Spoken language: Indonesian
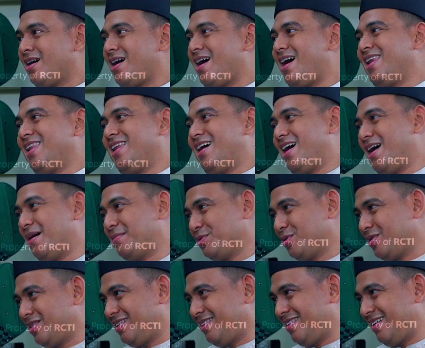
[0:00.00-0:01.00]

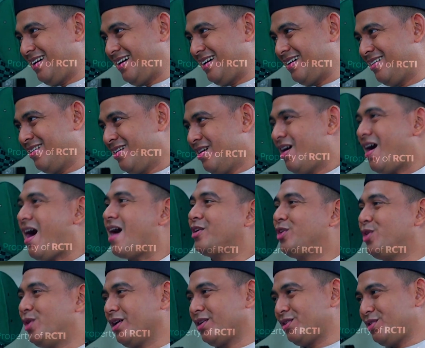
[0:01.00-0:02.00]
Alhamdulillah,
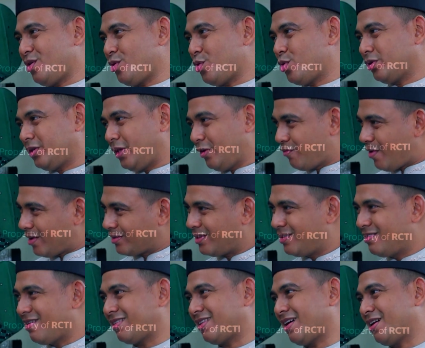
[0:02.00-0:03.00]
Akhirnya Ukti Fatin
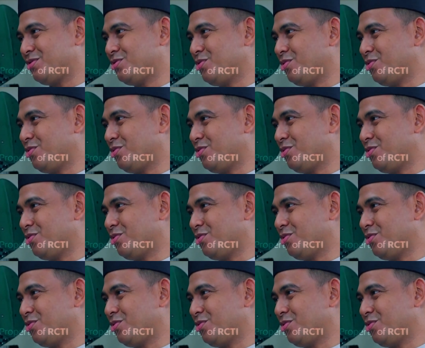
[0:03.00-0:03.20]
datang